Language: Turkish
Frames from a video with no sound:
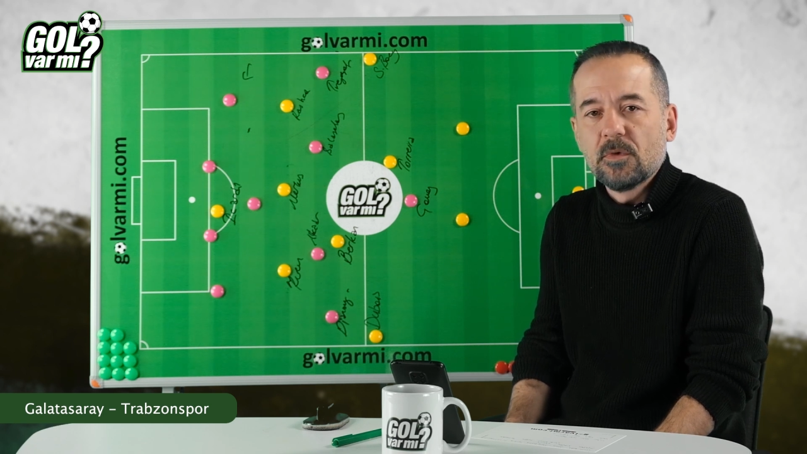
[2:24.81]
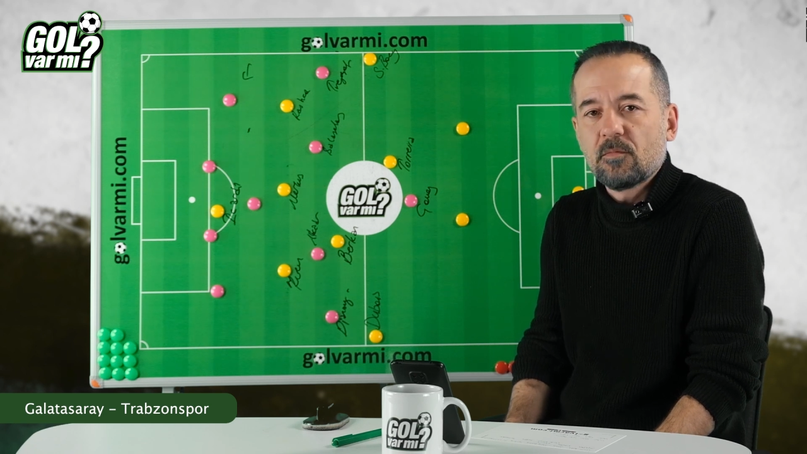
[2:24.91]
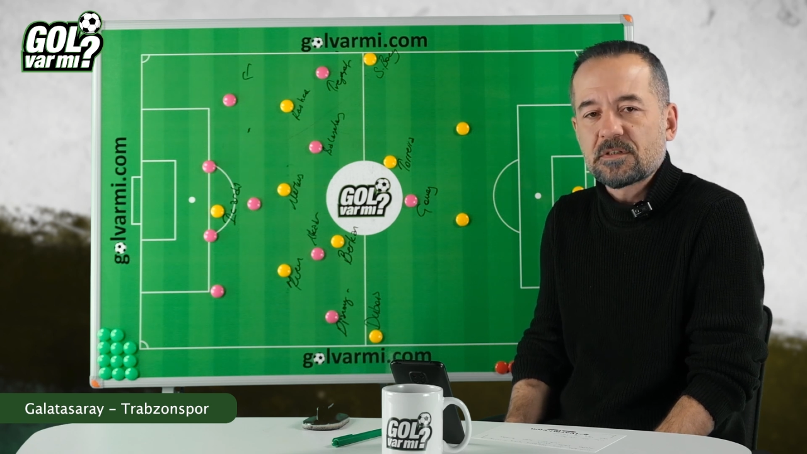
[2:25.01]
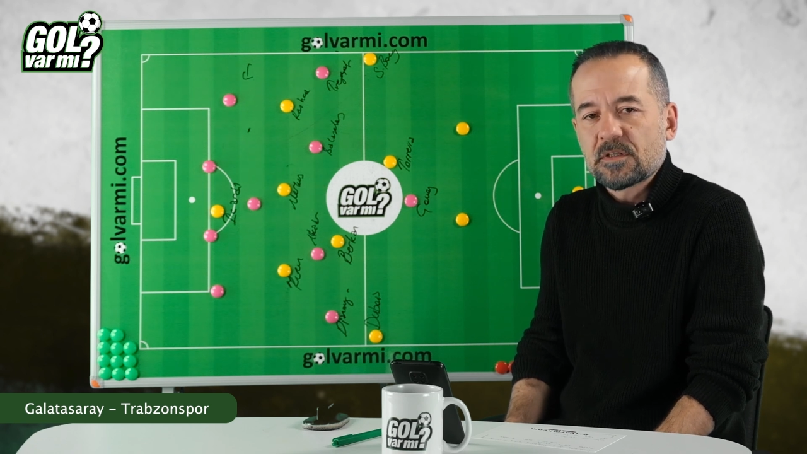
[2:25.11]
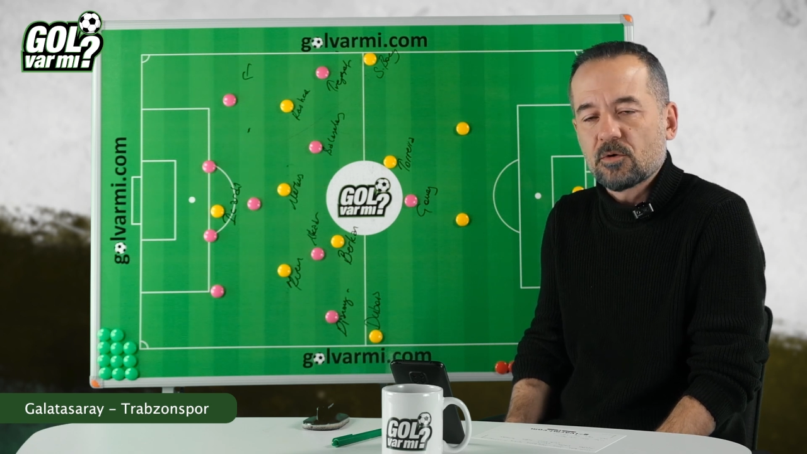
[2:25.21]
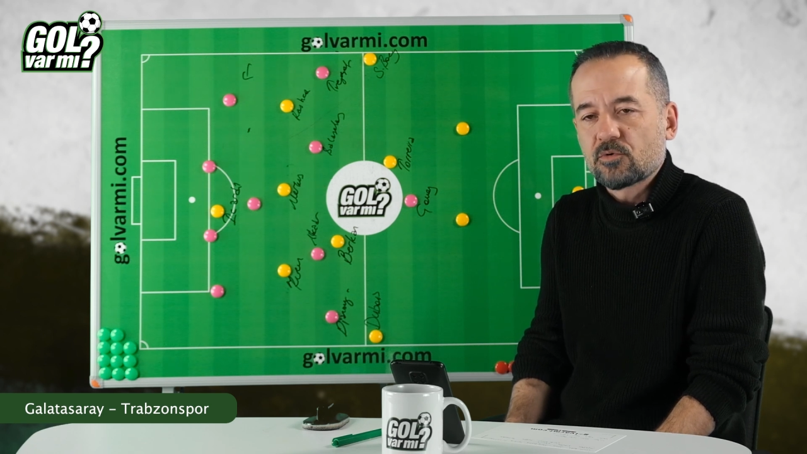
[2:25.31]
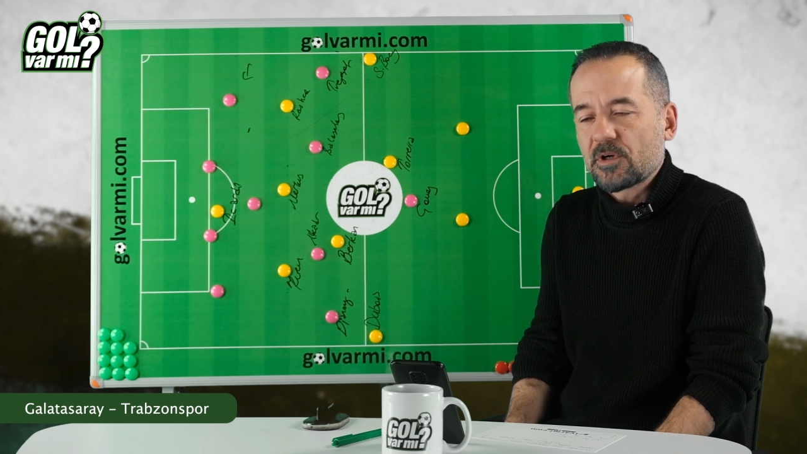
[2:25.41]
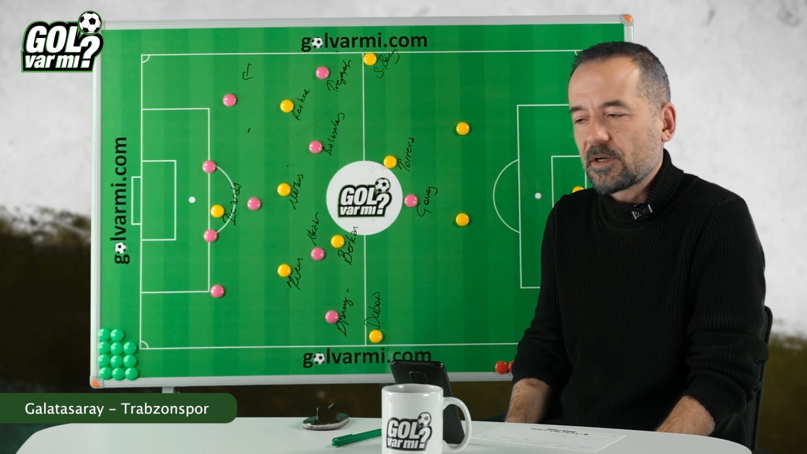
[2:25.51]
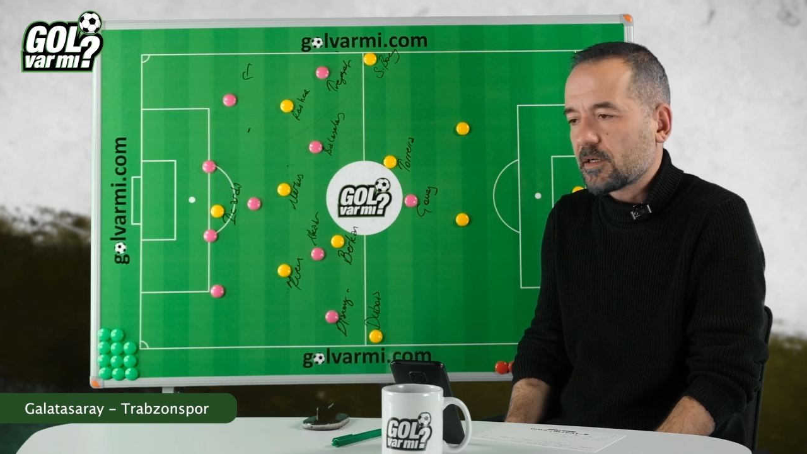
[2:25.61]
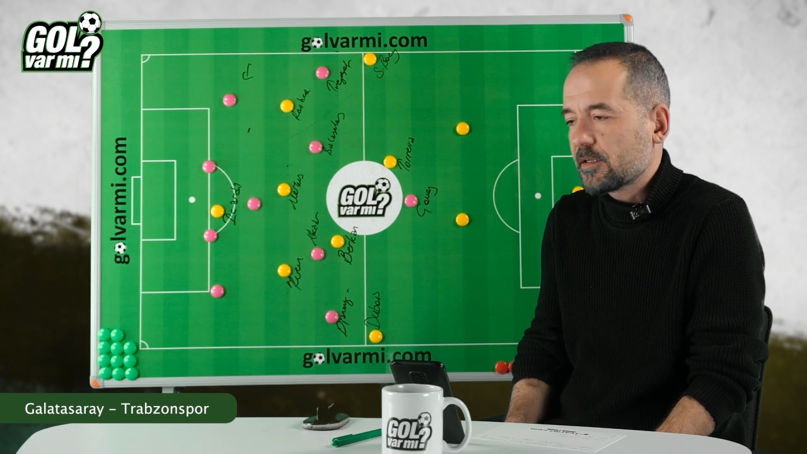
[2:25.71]
masaya
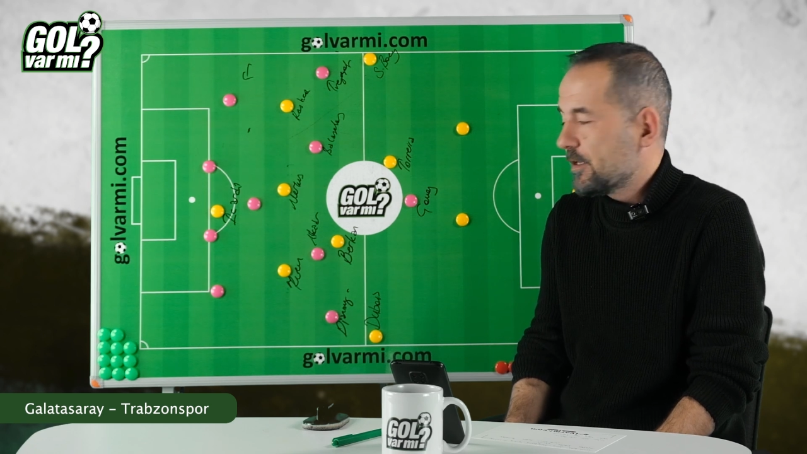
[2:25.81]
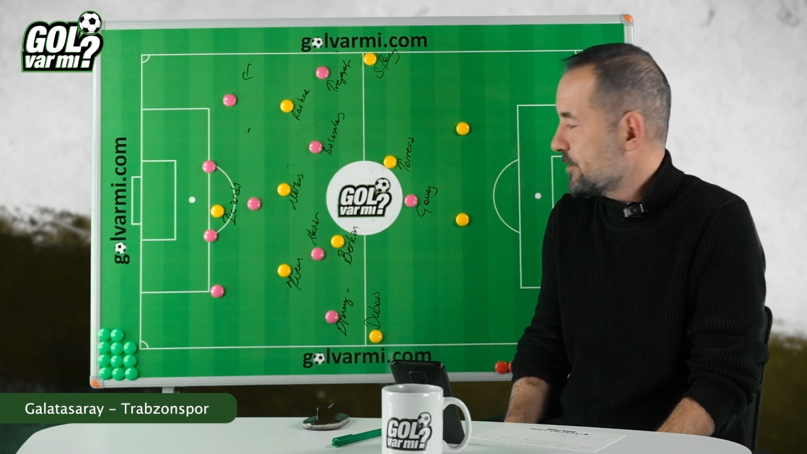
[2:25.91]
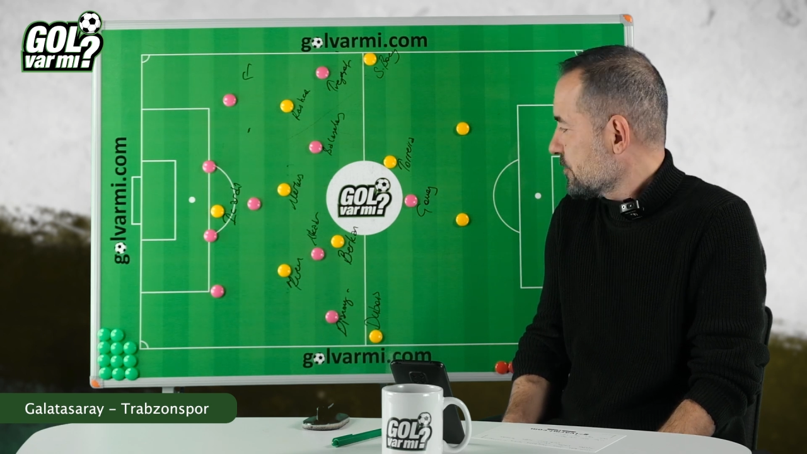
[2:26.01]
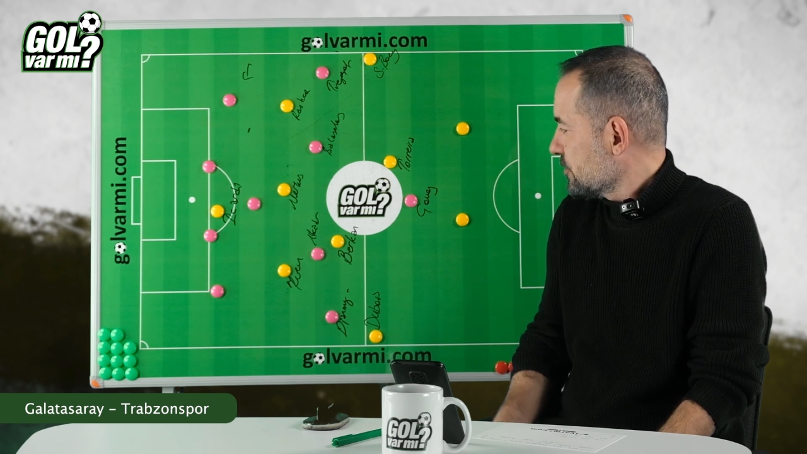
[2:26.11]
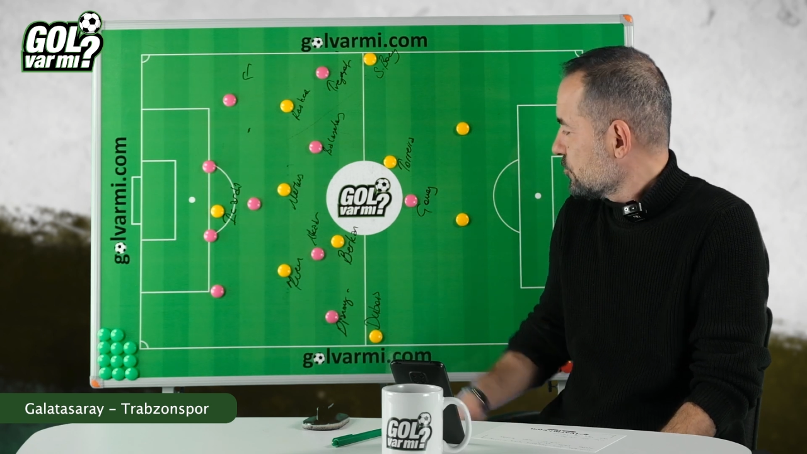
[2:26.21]
oturana kadar.